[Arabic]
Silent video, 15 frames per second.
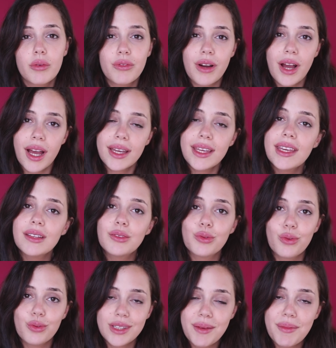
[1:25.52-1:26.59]
فاكيد
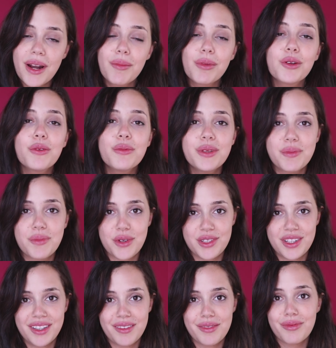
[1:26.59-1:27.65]
ودائما عم بكون بي
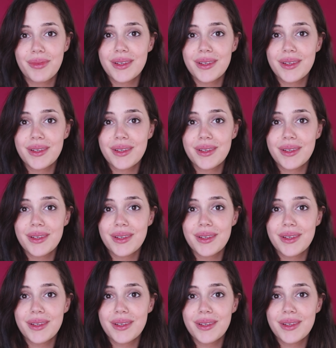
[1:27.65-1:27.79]
بوزيتيف